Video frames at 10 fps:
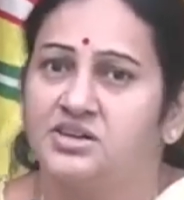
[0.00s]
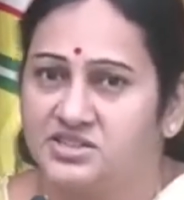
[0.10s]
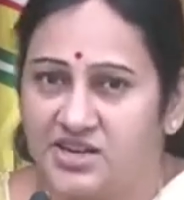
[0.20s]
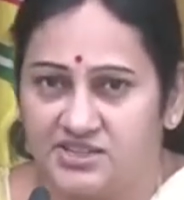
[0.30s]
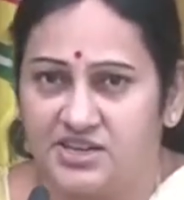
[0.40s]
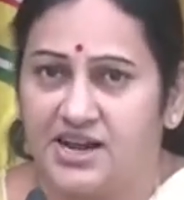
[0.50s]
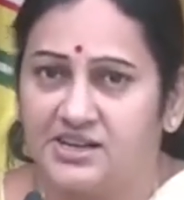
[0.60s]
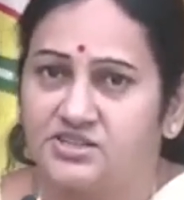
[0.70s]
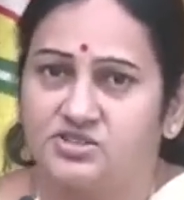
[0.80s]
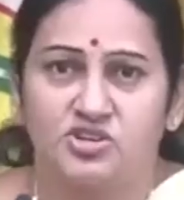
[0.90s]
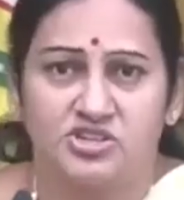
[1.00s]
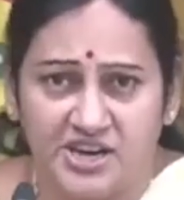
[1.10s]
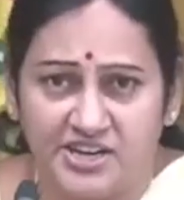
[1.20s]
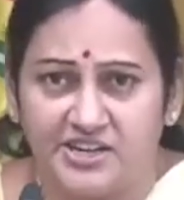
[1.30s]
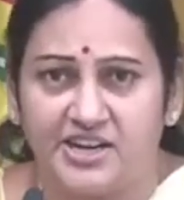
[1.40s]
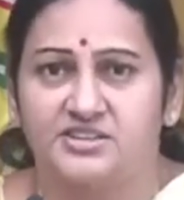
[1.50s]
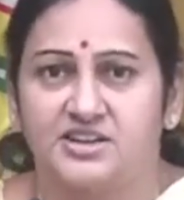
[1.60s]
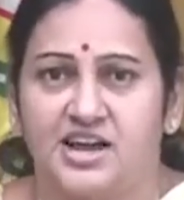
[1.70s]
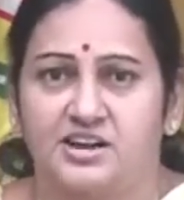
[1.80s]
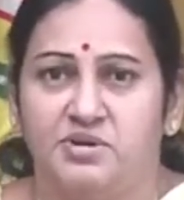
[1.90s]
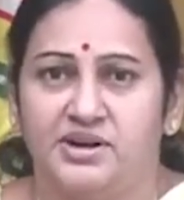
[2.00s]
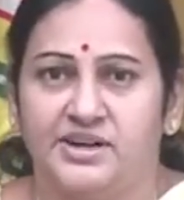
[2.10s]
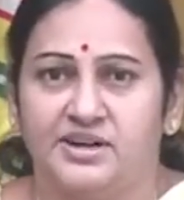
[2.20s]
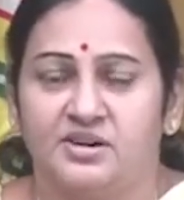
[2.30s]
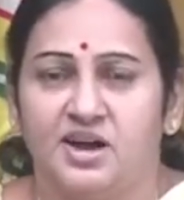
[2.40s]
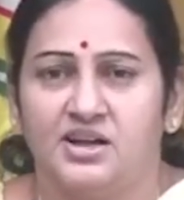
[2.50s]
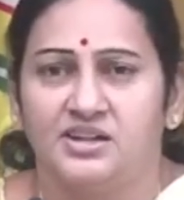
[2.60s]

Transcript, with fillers: కృష్ణా జిల్లాకి తీసుకొచ్చి ఎన్టీఆర్ జిల్లా అని పెట్టారు